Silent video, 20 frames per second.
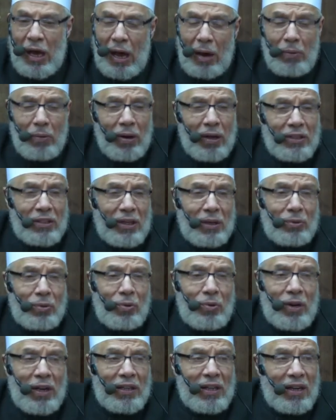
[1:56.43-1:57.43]
أو قد
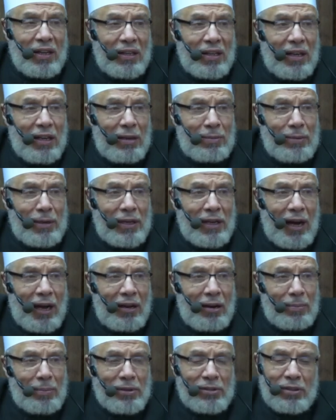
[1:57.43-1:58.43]
يكون لدى القائمين
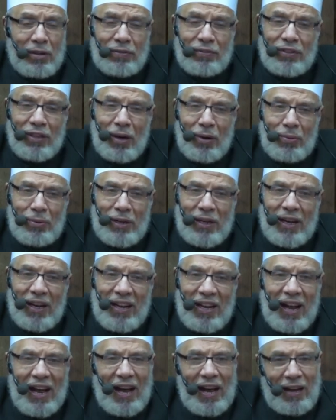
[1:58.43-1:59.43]
على المصرف
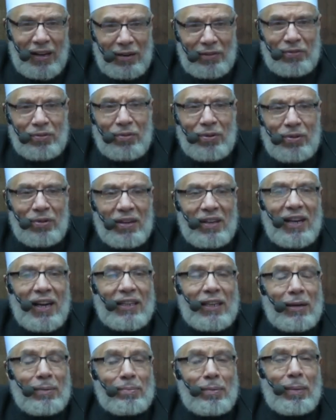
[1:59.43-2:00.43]
تأويل لا أعرفه
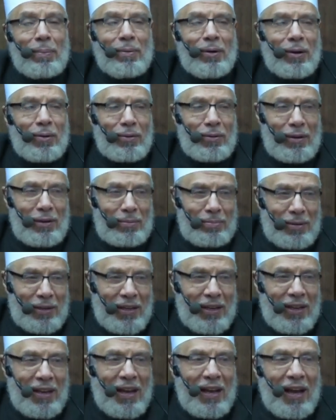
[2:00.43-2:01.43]
لكن مبلغ
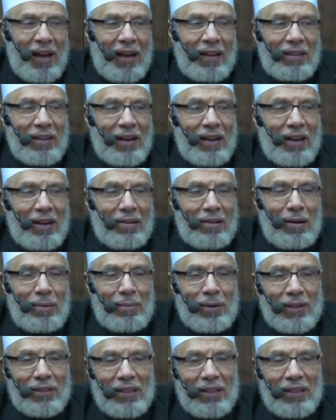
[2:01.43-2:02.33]
علمي أن الغرامة